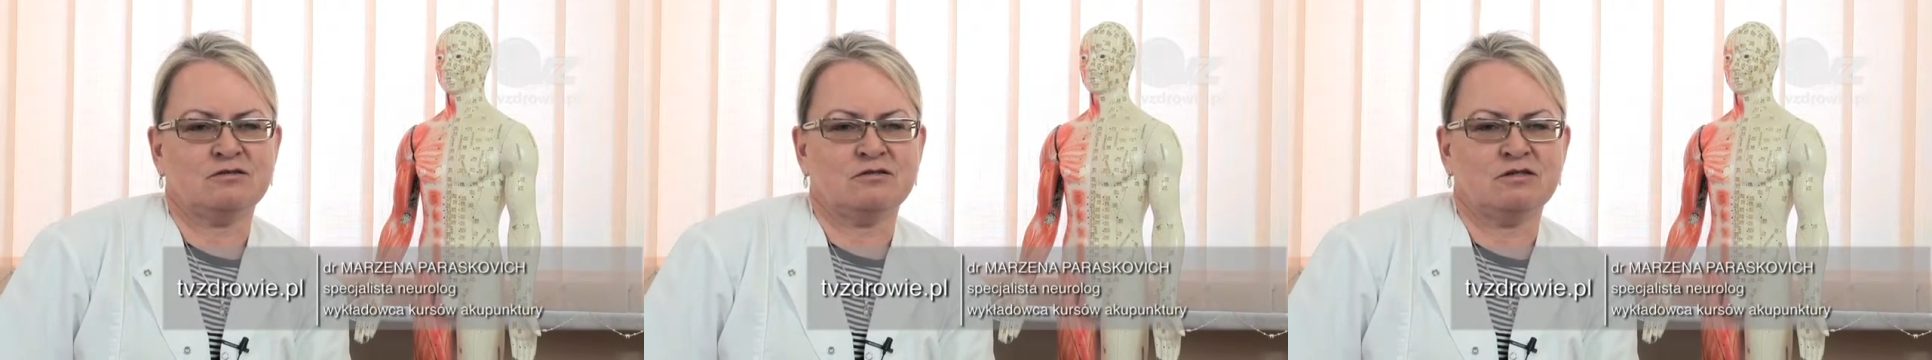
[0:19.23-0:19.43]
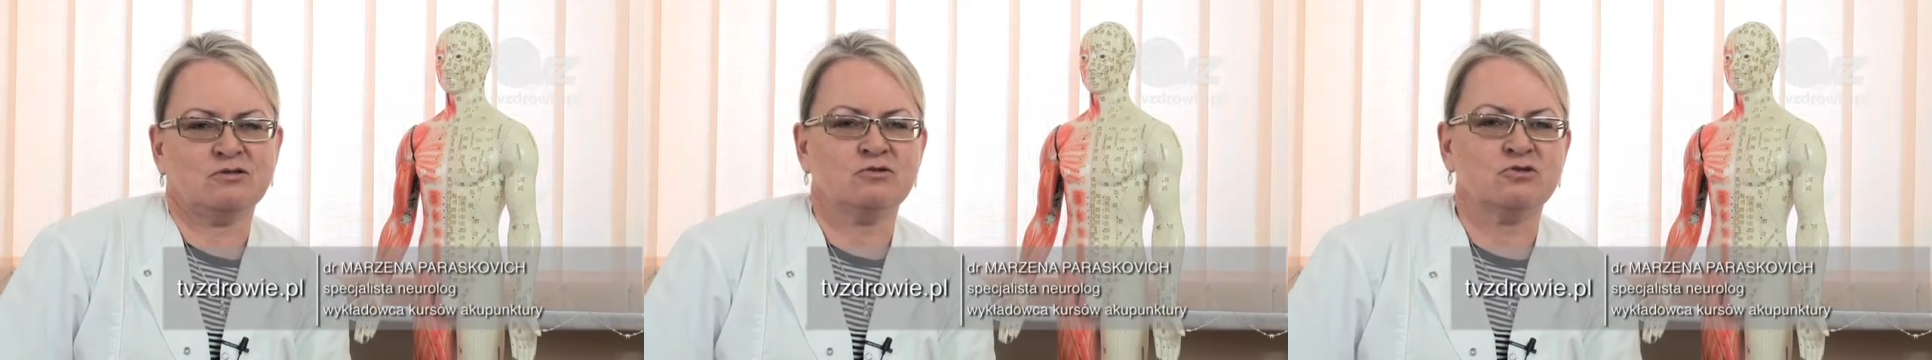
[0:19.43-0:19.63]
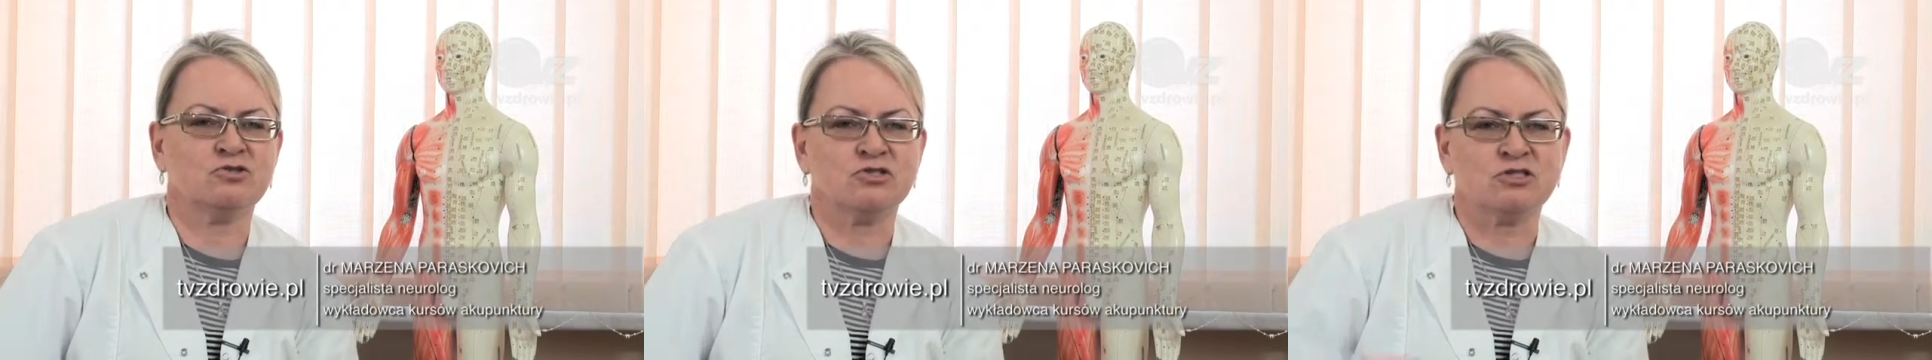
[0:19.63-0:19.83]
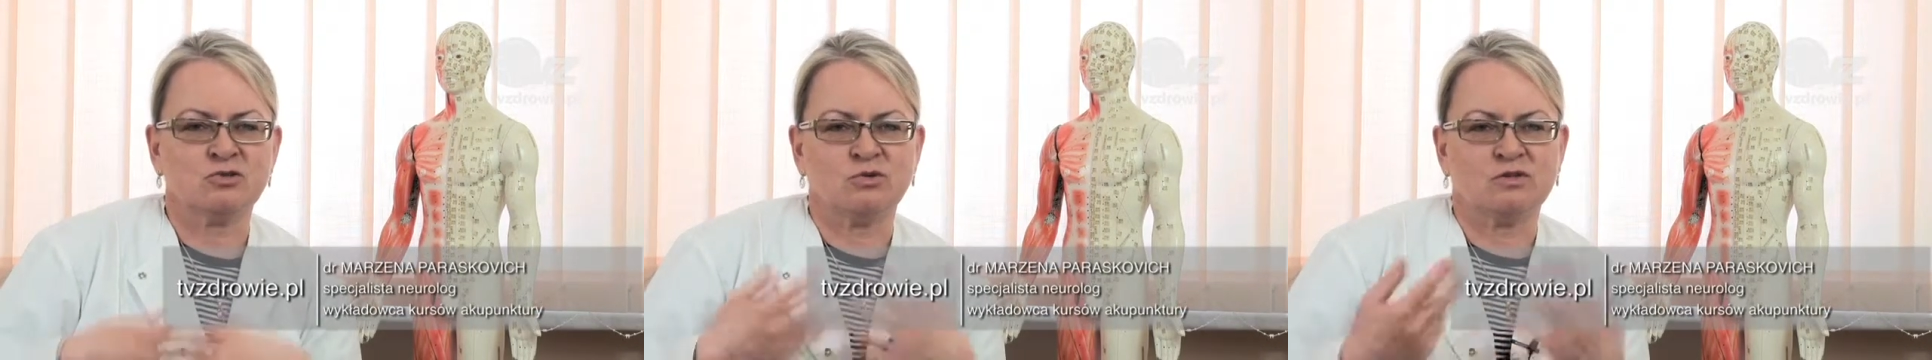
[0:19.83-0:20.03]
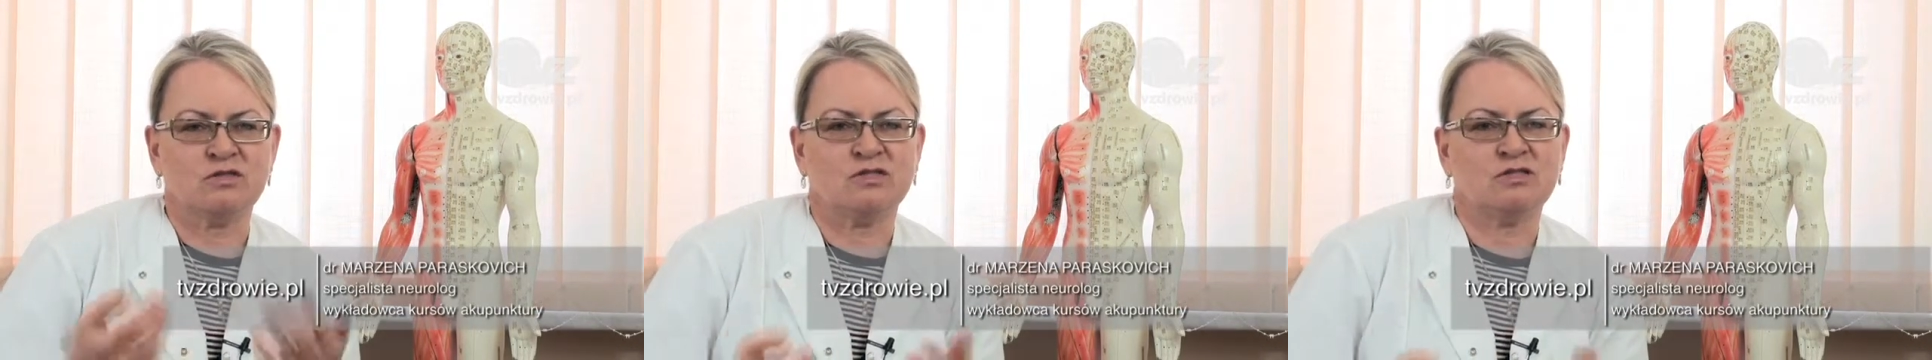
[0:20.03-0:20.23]
na którą się
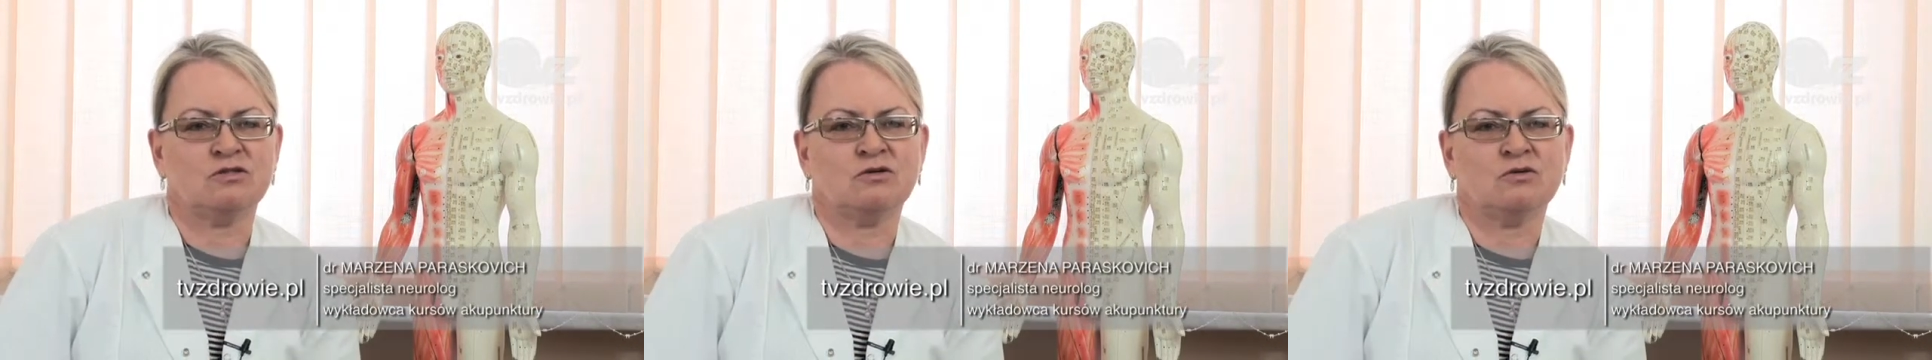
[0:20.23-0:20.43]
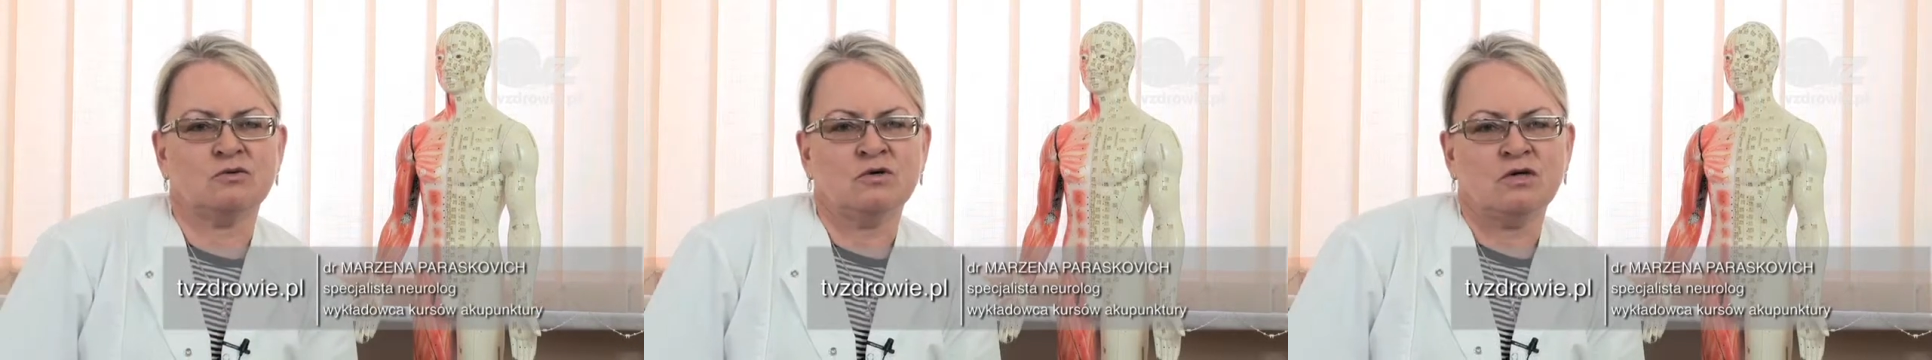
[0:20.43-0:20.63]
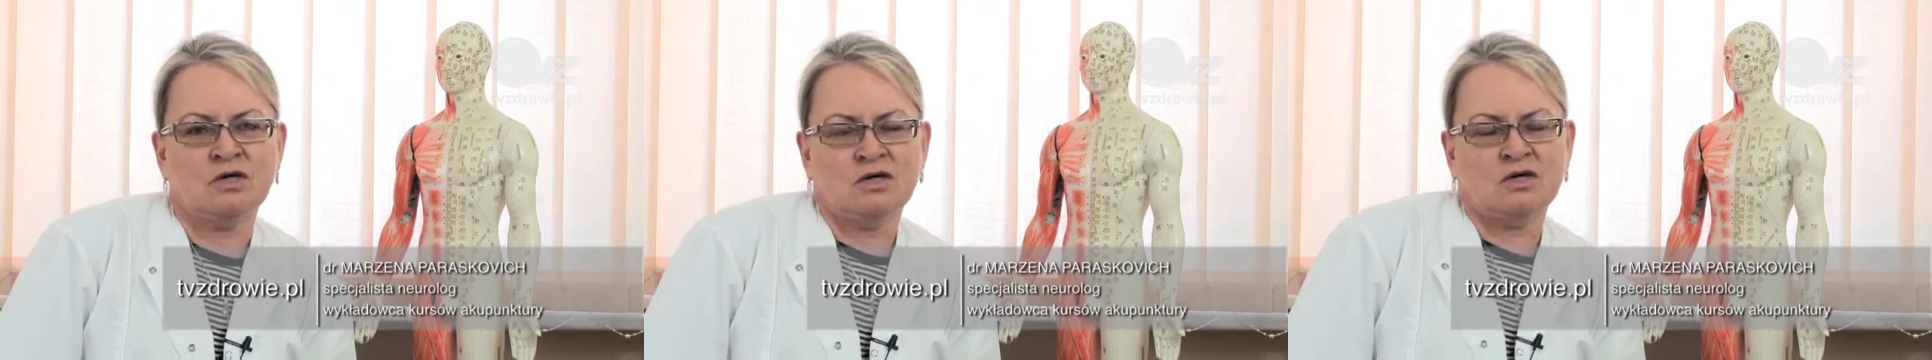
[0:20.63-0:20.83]
składają